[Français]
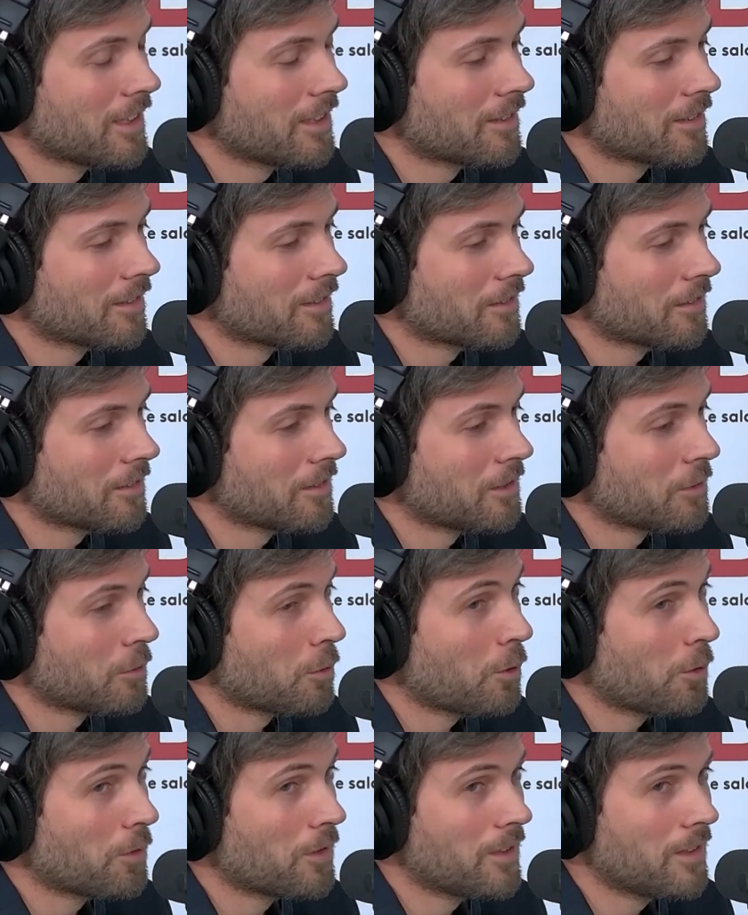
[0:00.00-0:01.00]
et, ils euh, ont
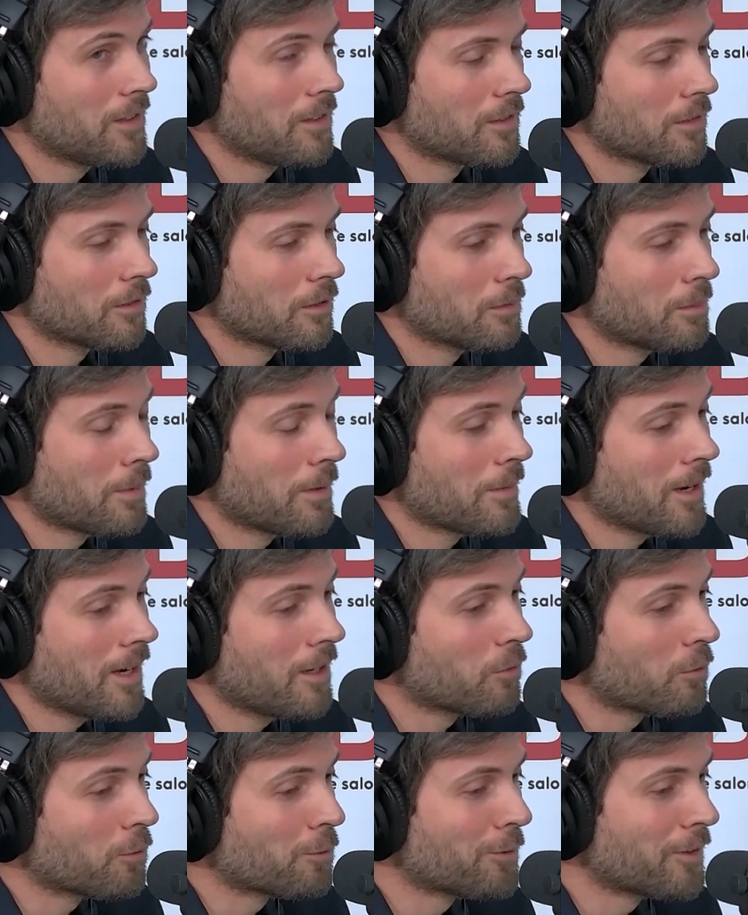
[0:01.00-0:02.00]
on grandit euh, pas
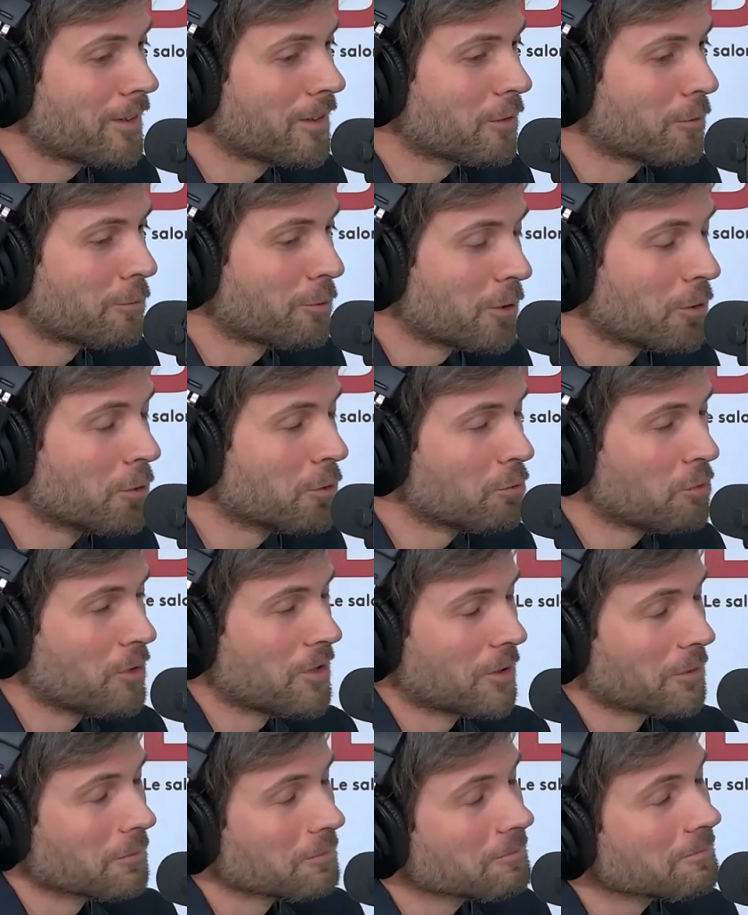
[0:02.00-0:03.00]
mal, on fait fois 2 tous
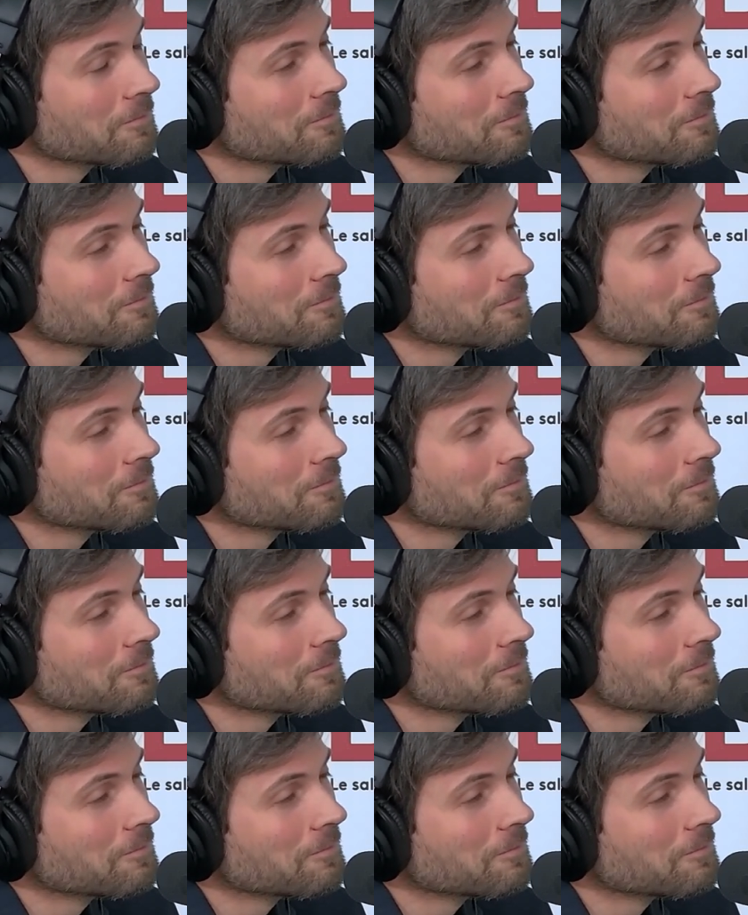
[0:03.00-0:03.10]
les ans.